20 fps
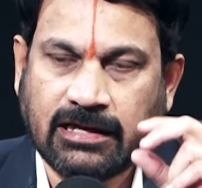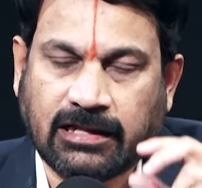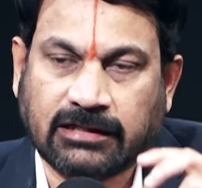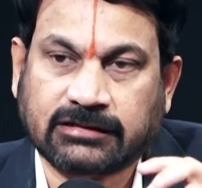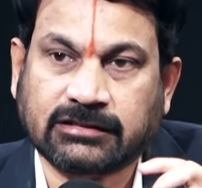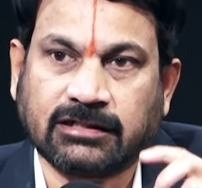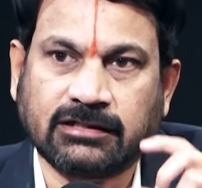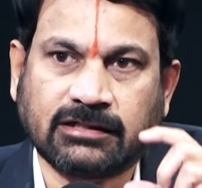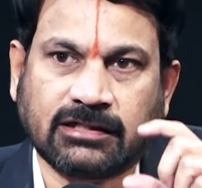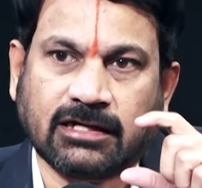
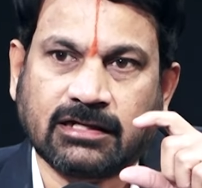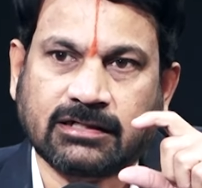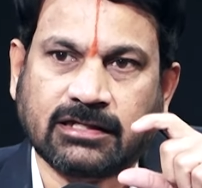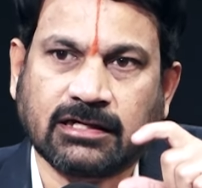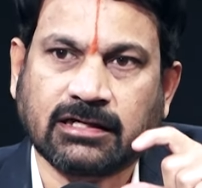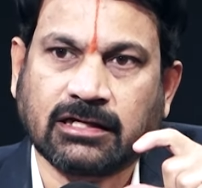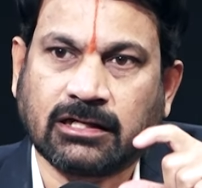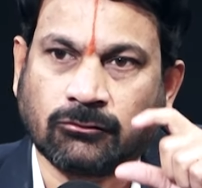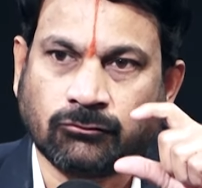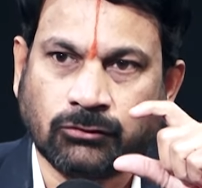రతన్ టాటా
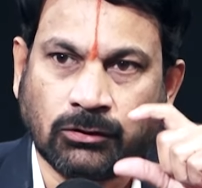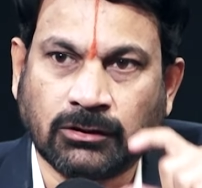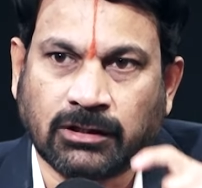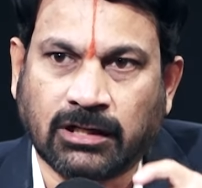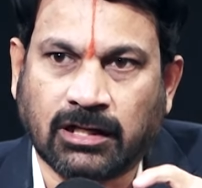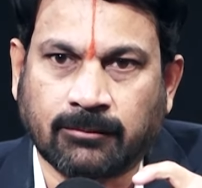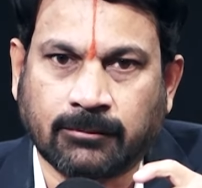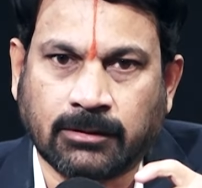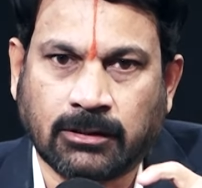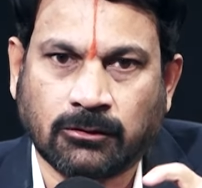గారు
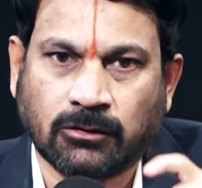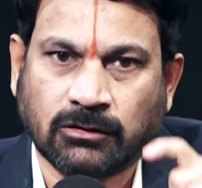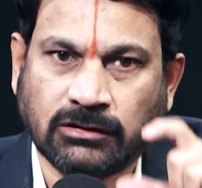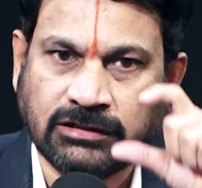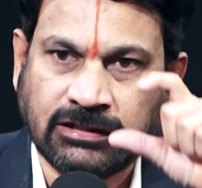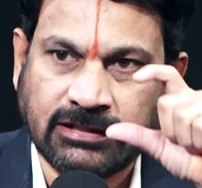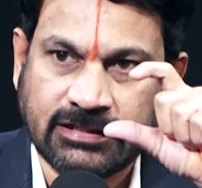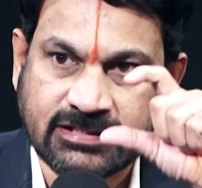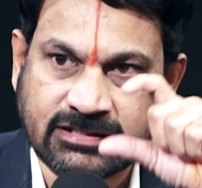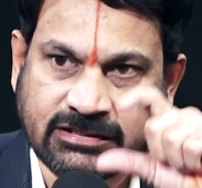వీలునామాలో
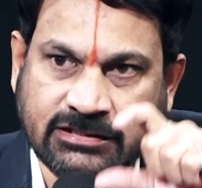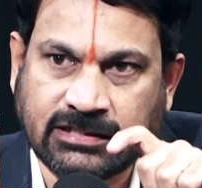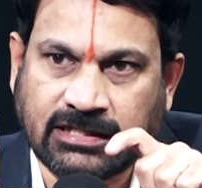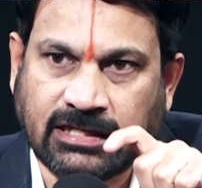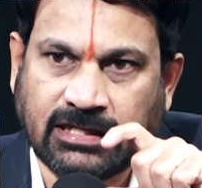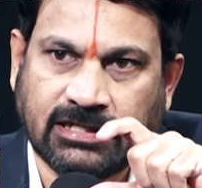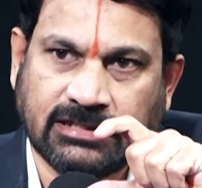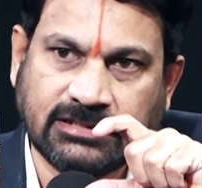ఈ స్థిర